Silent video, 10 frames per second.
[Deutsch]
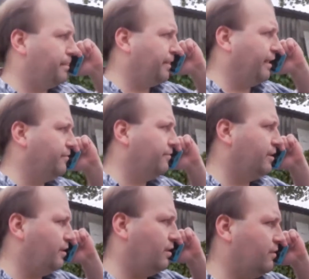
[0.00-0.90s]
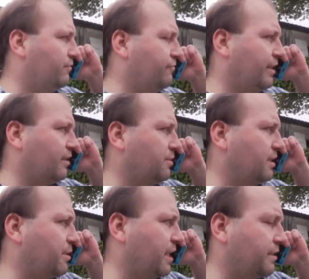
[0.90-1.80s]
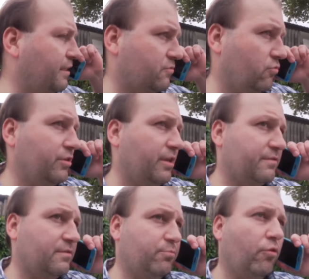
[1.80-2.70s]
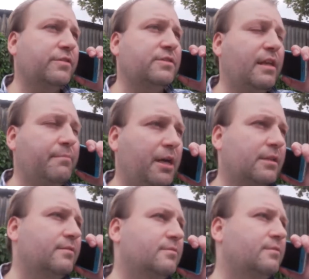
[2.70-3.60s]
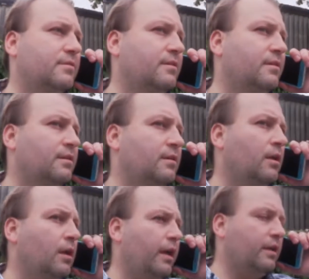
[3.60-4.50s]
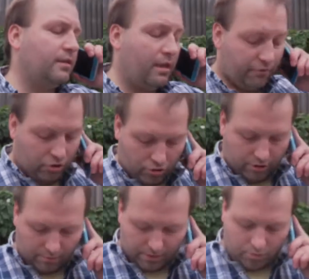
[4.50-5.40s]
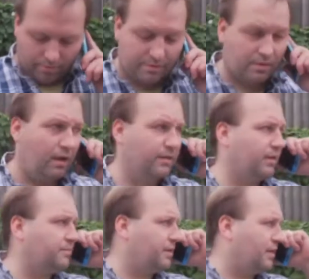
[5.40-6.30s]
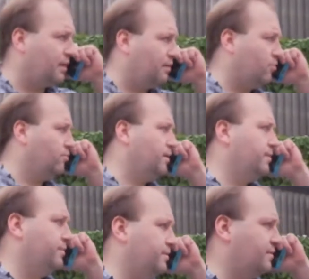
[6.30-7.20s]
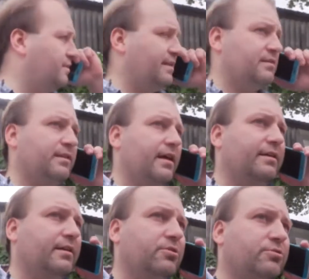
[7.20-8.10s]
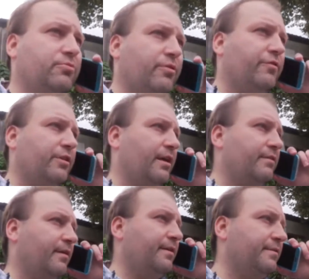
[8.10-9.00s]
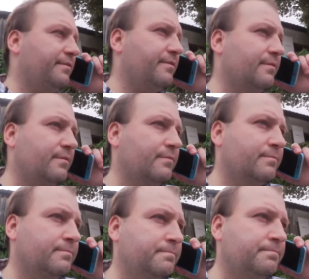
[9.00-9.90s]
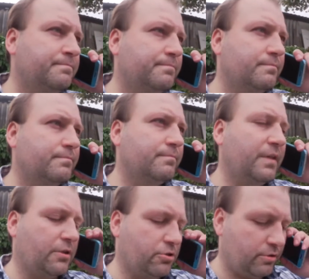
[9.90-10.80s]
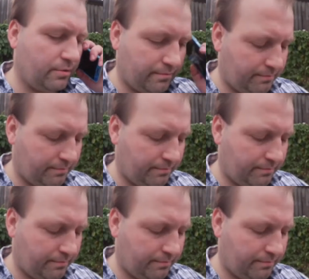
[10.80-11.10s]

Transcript: dann äh, werde ich mir jemand anders holen, der das professionell macht. RTL wird schon die Millionen bezahlen. Ich habe da gar kein Problem. Dieses hässliche Eitergeschwür von RTL. Ja, tschüss.